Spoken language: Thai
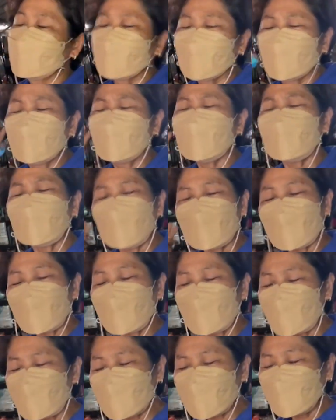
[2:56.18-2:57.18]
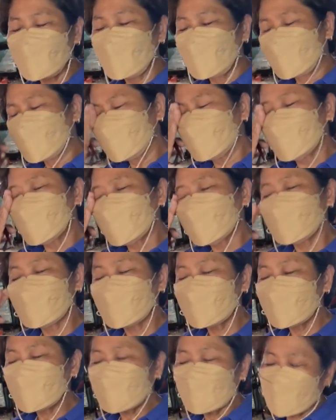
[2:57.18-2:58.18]
ไม่รู้ว่าเขาสูบหรื
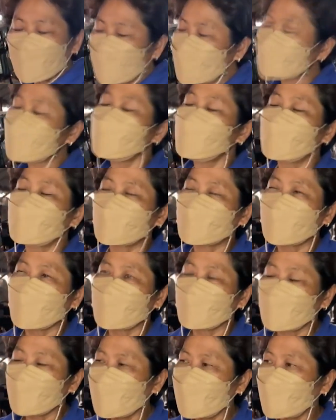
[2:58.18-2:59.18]
อไม่สูบอะแต่ว่า